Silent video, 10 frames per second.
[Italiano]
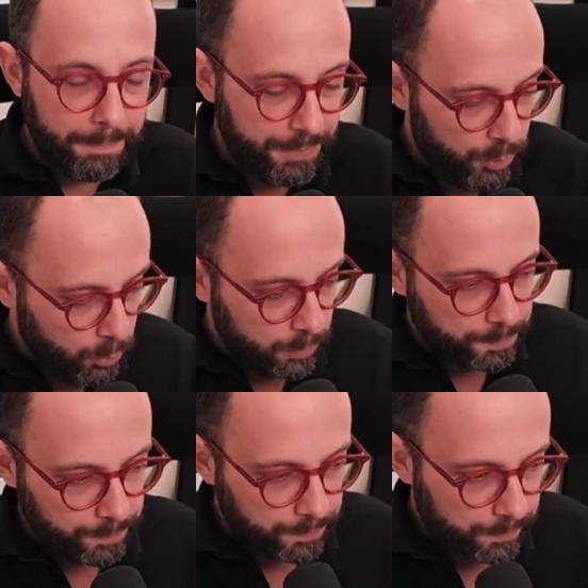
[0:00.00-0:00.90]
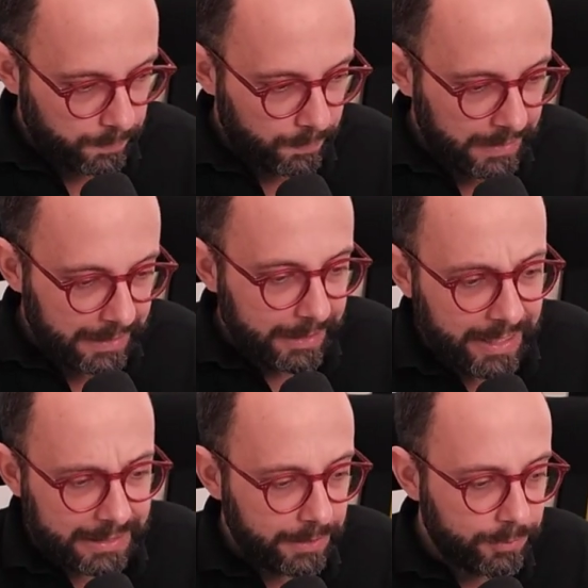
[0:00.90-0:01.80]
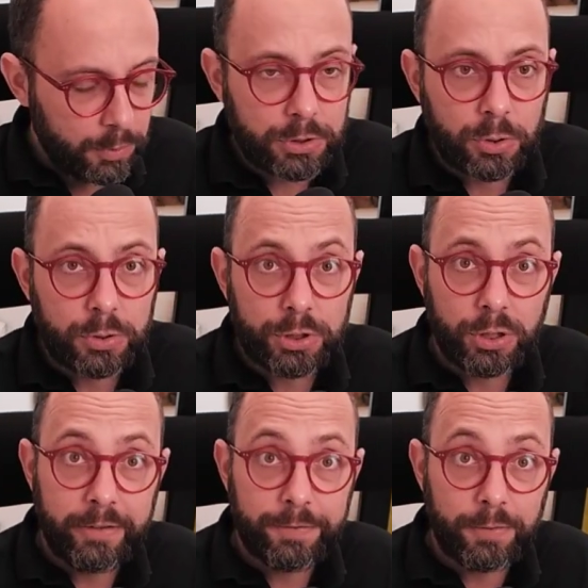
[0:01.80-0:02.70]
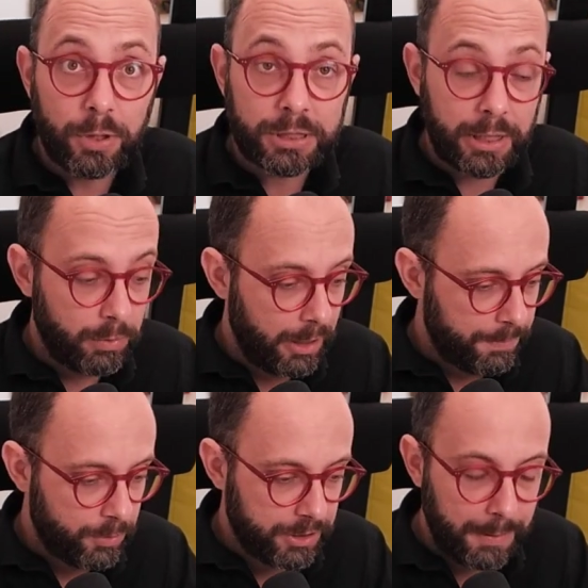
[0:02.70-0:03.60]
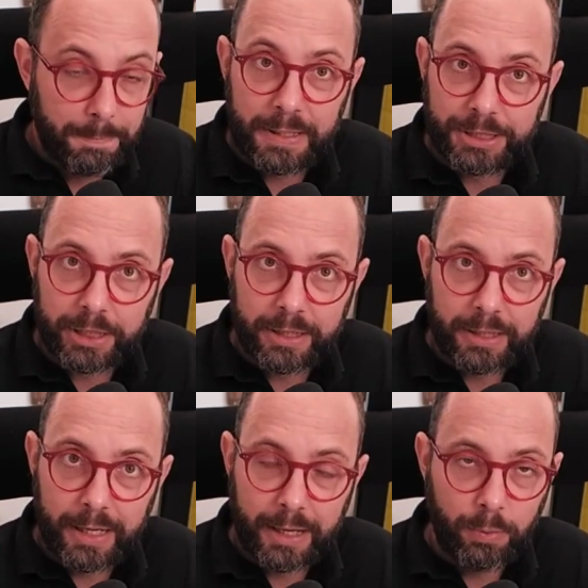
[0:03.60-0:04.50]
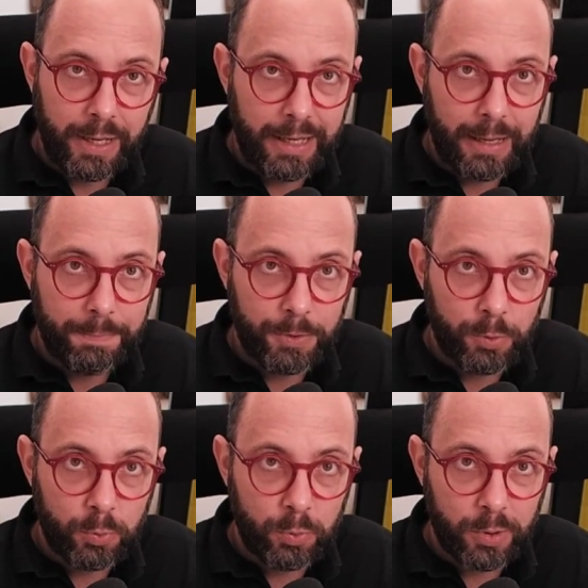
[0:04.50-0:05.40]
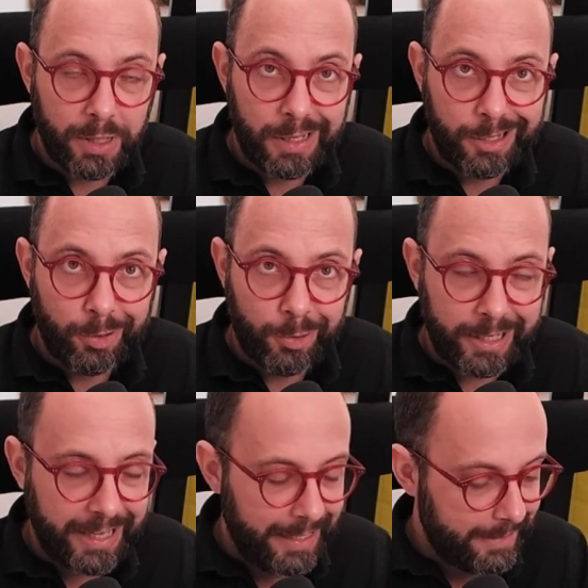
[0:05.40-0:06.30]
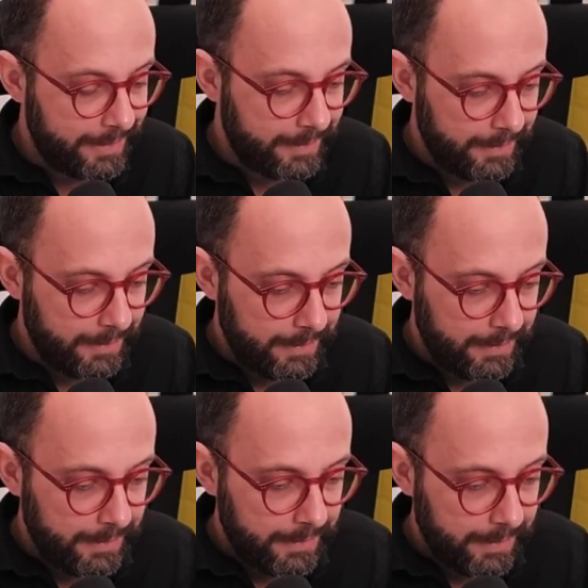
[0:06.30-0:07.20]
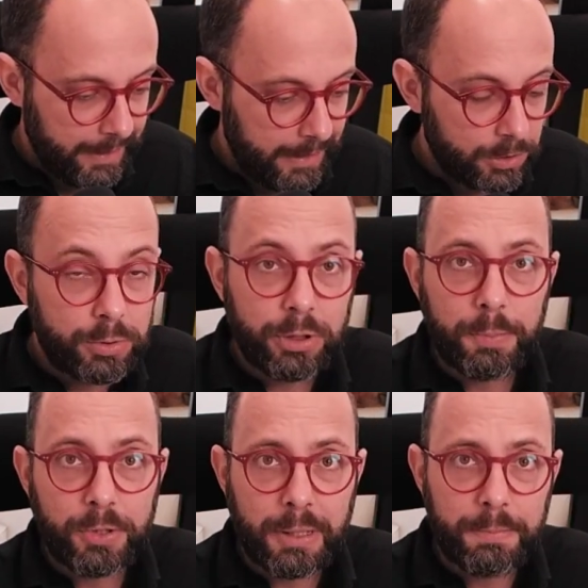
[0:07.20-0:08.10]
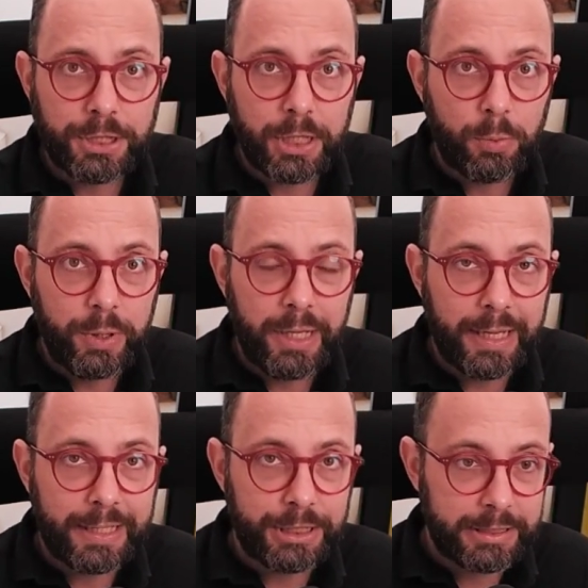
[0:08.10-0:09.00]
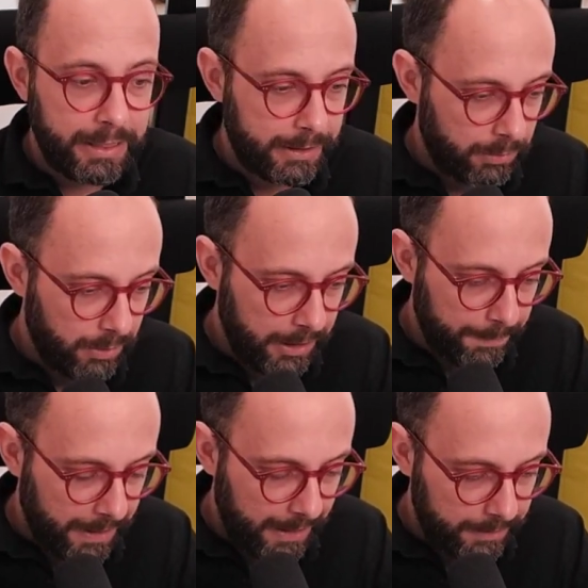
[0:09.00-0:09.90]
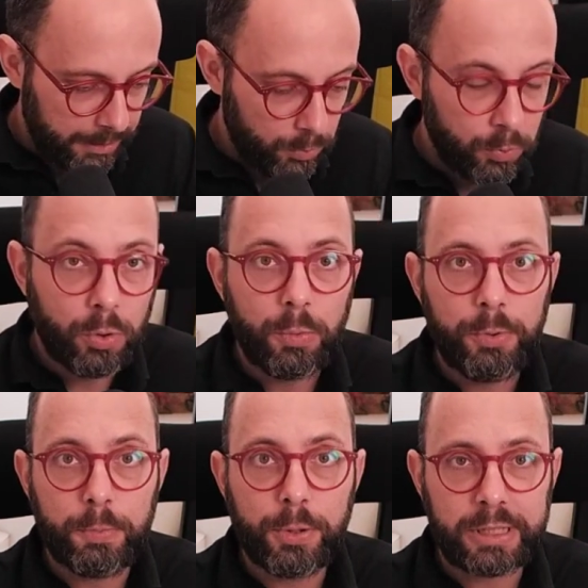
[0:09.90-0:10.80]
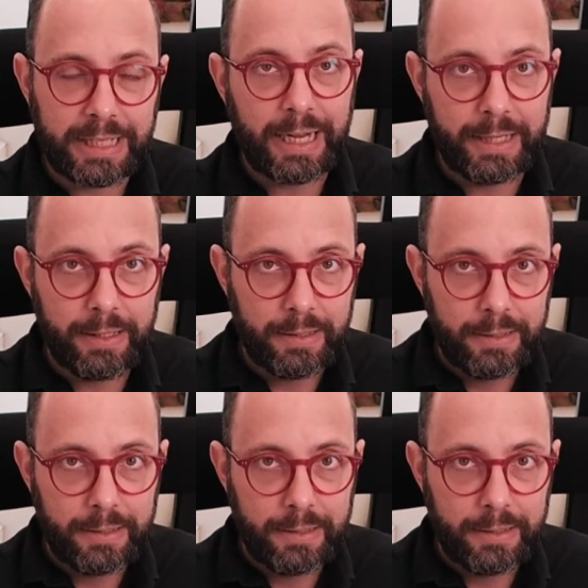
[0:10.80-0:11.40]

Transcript: più diverse soluzioni forse quella più semplice è quella più eh, corretta. E la soluzione più semplice qui è che ci sia da qualche parte uno o più portali